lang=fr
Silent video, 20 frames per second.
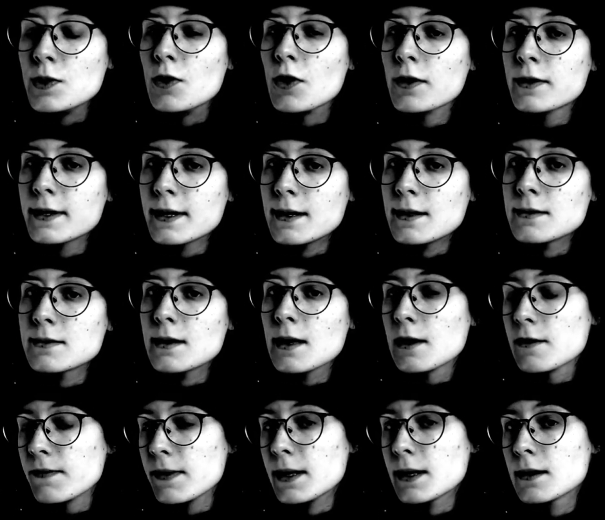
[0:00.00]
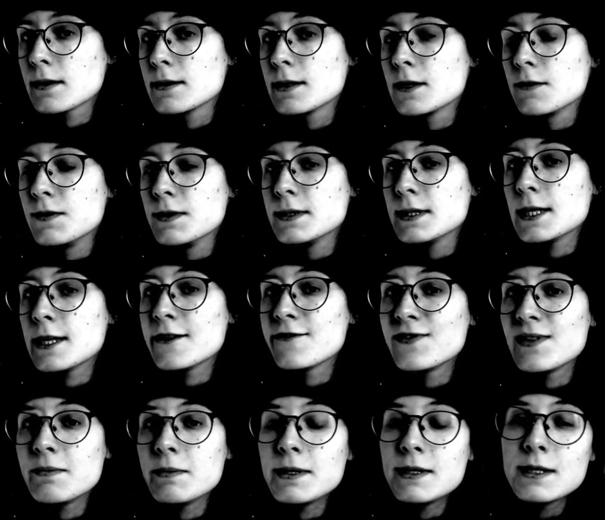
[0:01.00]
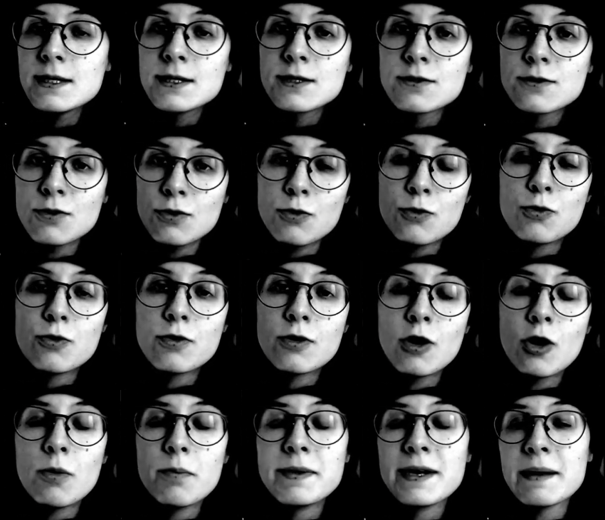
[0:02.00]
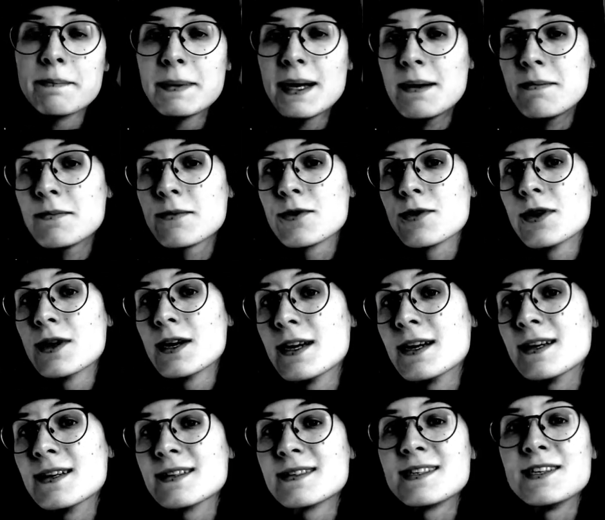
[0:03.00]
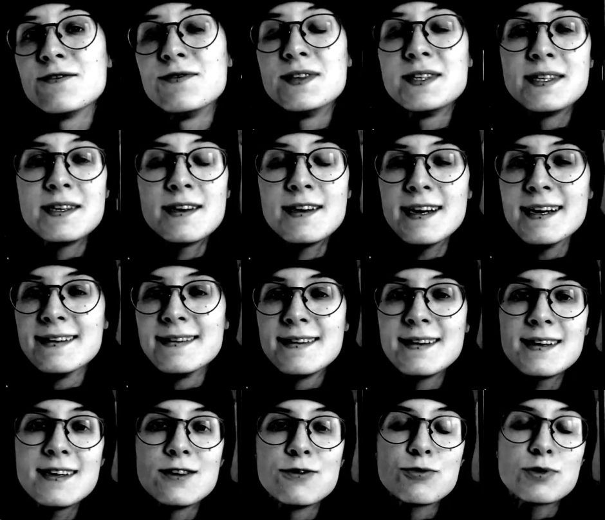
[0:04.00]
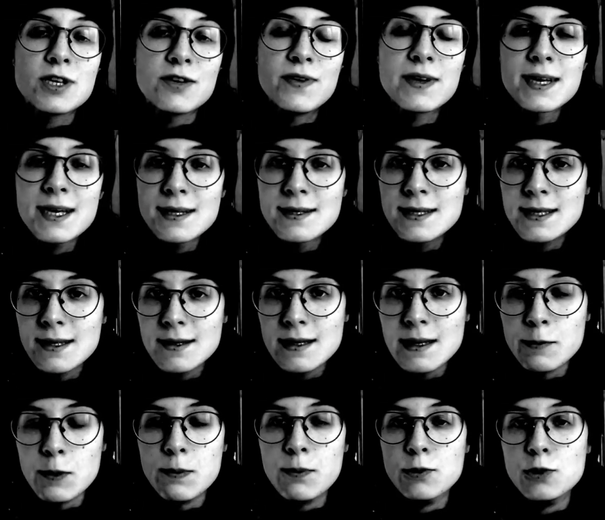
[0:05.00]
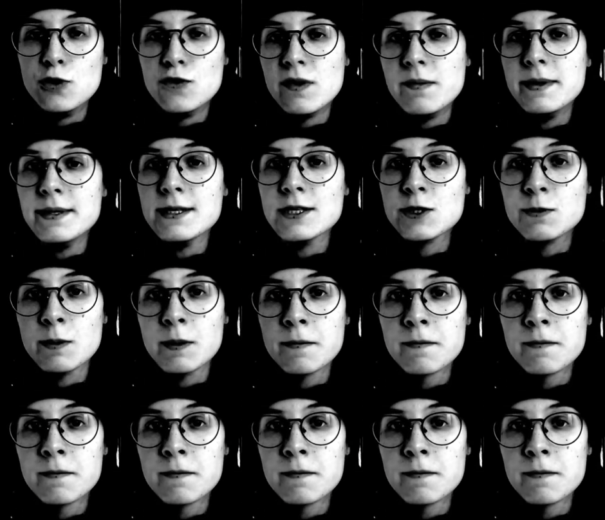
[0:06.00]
leur thèse avec des visées féministes, quand bien même ces visées étaient tout à fait critiques à propos du féminisme.